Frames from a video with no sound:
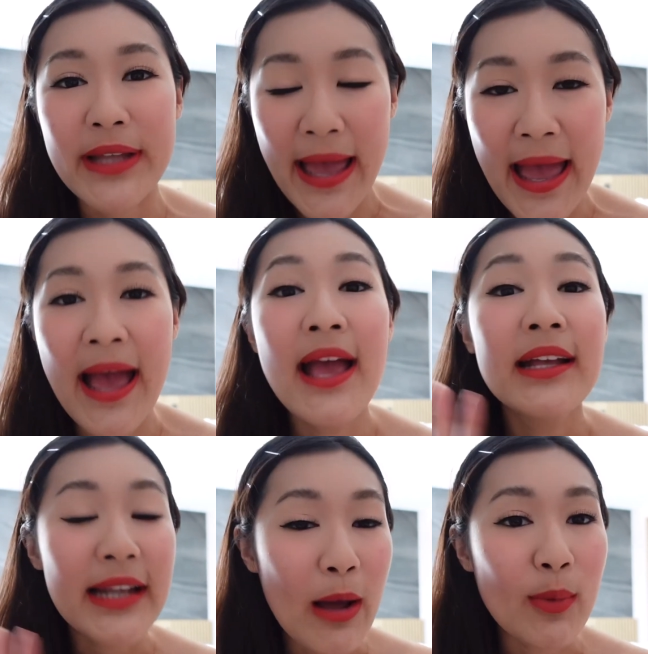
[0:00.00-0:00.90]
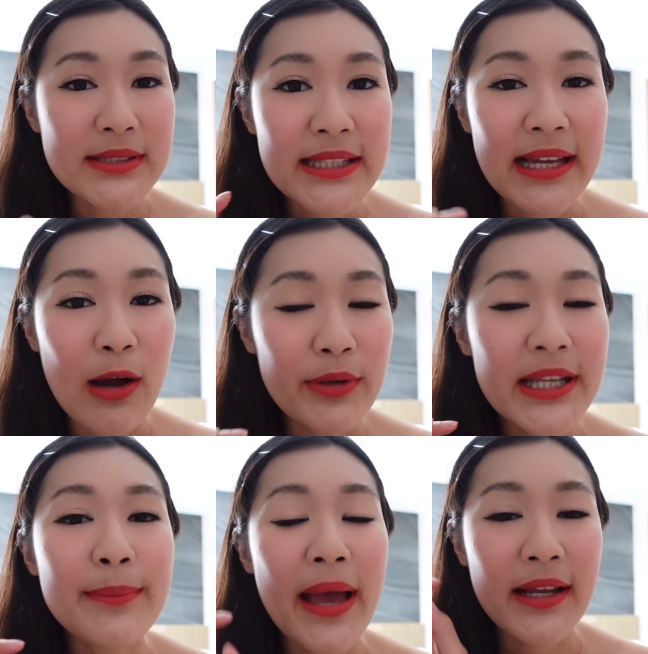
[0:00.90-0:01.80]
8.5 แต่ถามว่าสีเขา
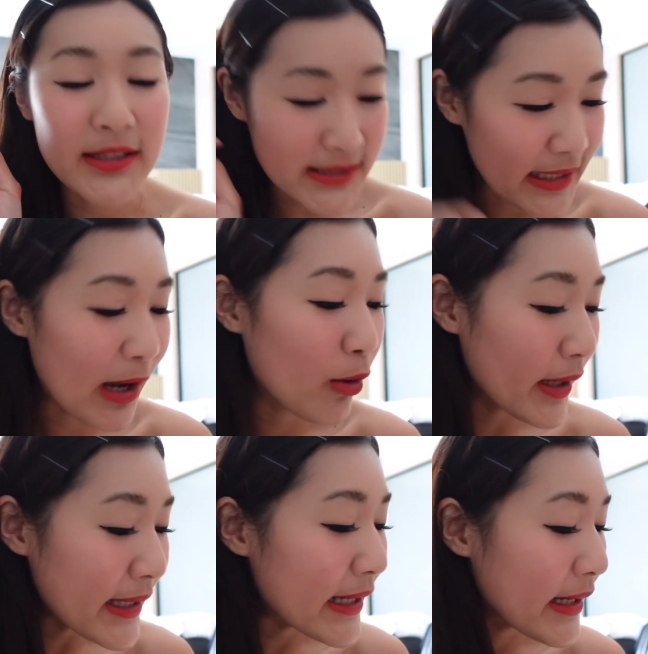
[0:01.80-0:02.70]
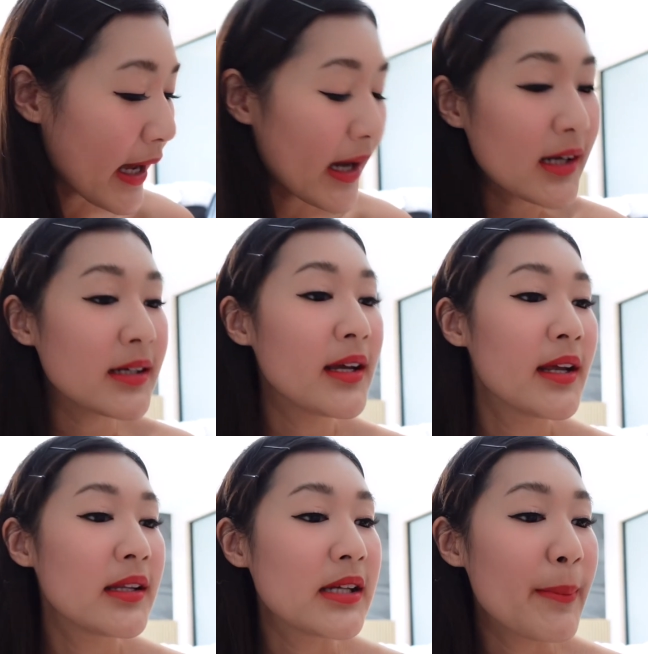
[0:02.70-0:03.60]
ดีไหมก็สีเขาก็ดีนะคะ คือ
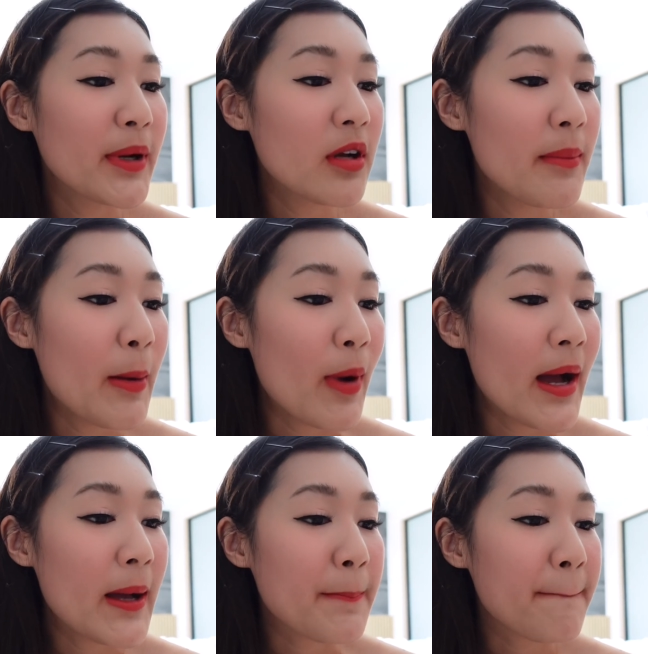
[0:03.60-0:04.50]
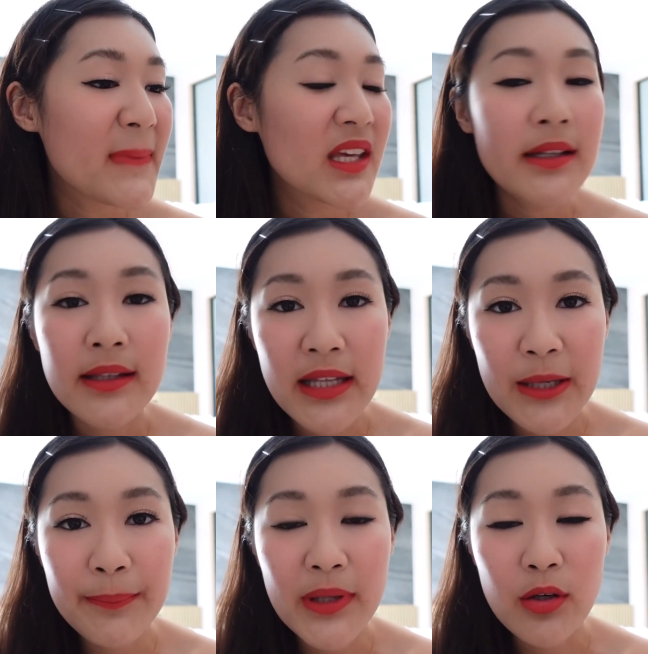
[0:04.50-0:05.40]
เนื้อมันก็แบบว่า
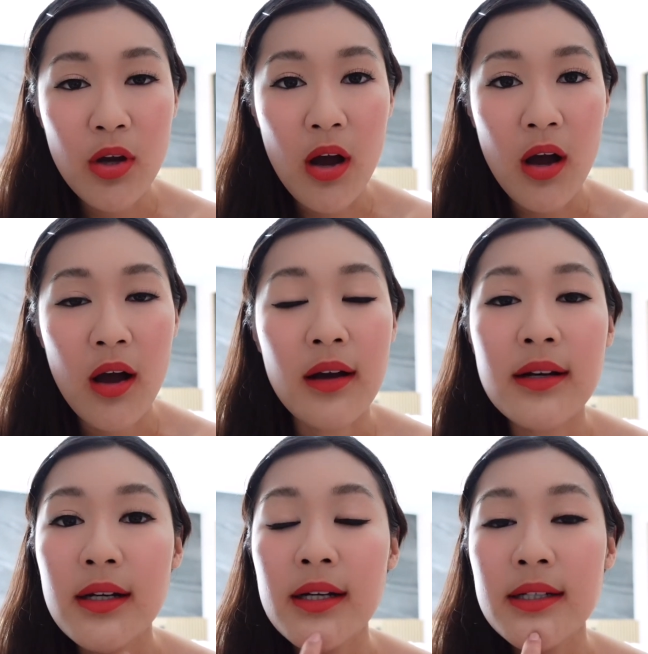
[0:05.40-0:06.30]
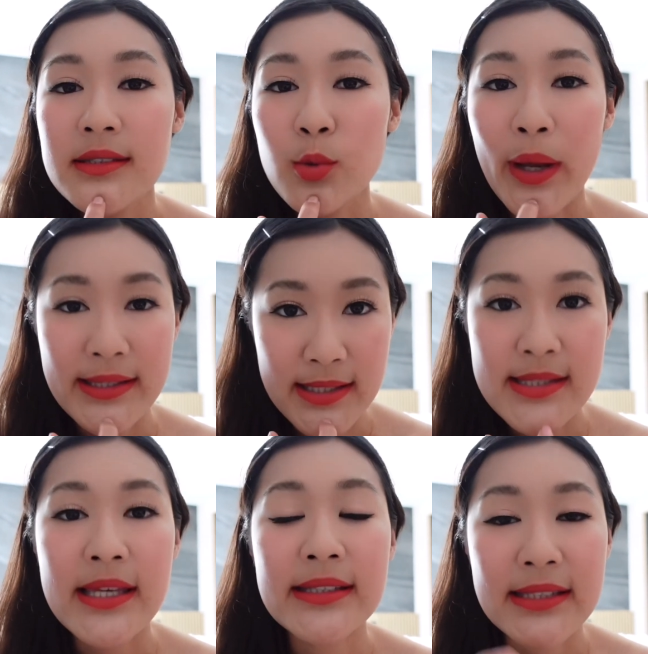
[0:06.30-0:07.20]
นิ่มแล้วก็เออสวยจ
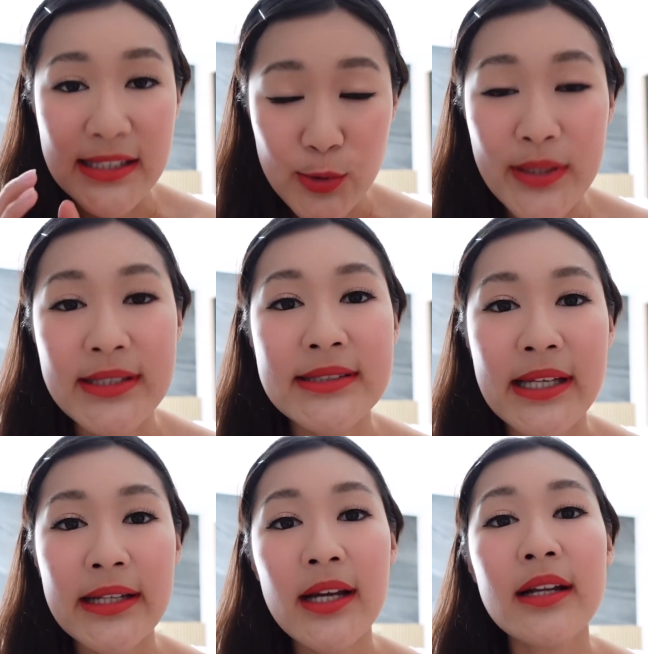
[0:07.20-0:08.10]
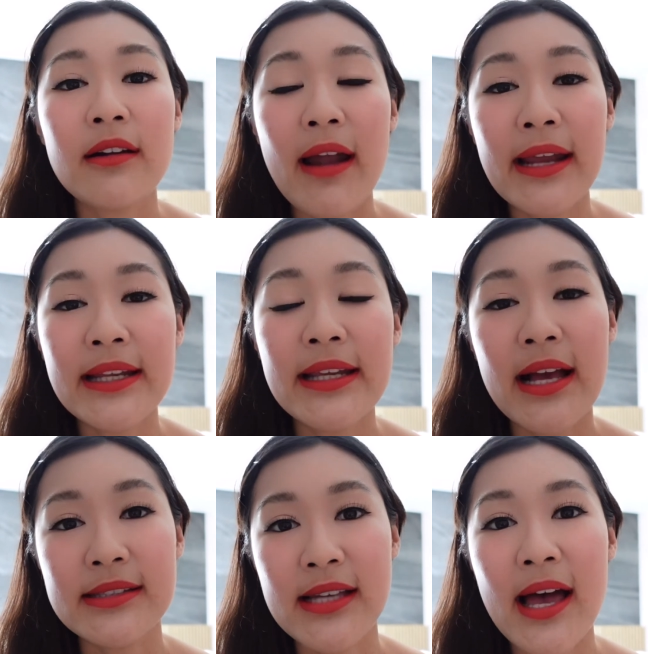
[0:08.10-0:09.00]
ริงๆ สีสวยจริง ๆ ถ้าเกิดใครที่อ
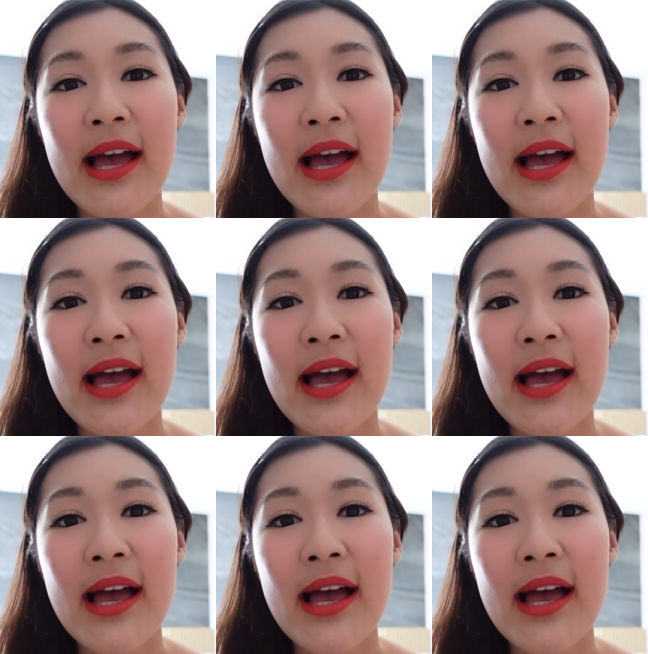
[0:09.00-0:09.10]
ยากจะ